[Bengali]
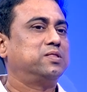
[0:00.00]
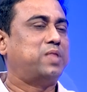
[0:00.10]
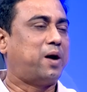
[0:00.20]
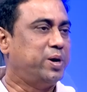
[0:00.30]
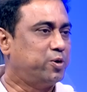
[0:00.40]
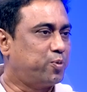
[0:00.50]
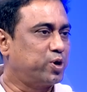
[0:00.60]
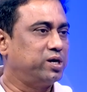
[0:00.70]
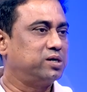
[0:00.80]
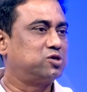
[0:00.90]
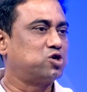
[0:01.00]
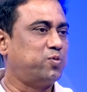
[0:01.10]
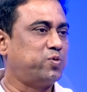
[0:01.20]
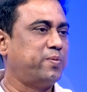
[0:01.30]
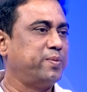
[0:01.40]
দামের উপরে
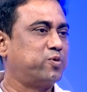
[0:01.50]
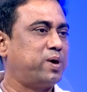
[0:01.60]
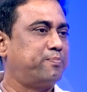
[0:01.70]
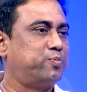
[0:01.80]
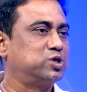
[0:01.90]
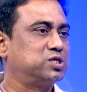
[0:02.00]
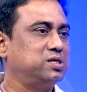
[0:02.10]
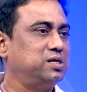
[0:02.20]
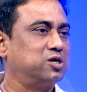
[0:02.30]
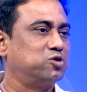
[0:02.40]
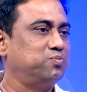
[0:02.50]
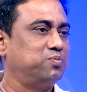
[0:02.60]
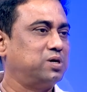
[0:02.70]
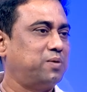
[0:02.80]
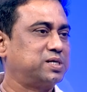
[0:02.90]
সমভাবে প্রভাব পড়ছে এরকম
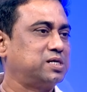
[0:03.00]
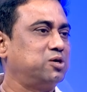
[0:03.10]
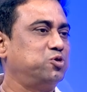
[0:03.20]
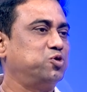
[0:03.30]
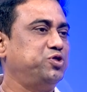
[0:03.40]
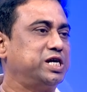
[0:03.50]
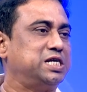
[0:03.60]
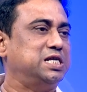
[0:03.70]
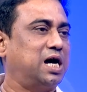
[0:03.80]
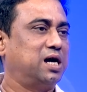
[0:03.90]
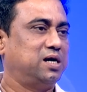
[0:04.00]
আমরা সাধারণত দেখি না